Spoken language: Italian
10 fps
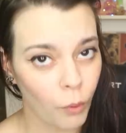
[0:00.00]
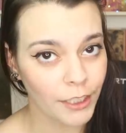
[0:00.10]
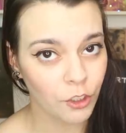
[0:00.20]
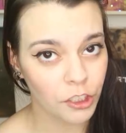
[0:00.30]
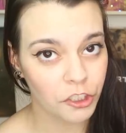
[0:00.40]

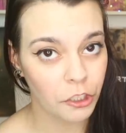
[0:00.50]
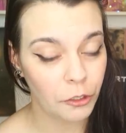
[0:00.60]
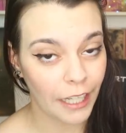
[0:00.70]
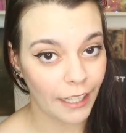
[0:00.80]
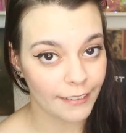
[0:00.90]
Questo dice
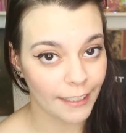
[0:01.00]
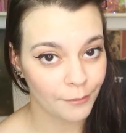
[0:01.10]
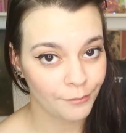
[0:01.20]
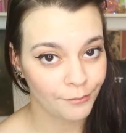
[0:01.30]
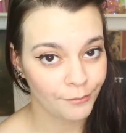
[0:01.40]

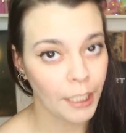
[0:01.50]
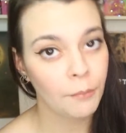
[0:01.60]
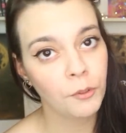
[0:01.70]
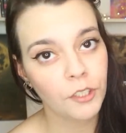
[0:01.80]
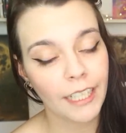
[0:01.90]
Leonarda.
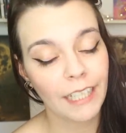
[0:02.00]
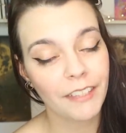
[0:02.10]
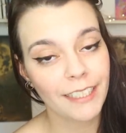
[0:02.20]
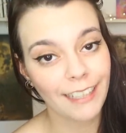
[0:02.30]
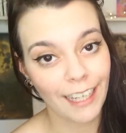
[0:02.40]
Il punto è che la
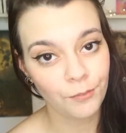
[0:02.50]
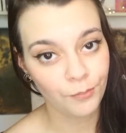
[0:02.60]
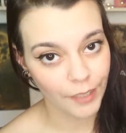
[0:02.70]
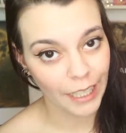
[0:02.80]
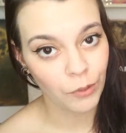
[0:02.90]
verità
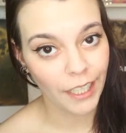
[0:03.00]
è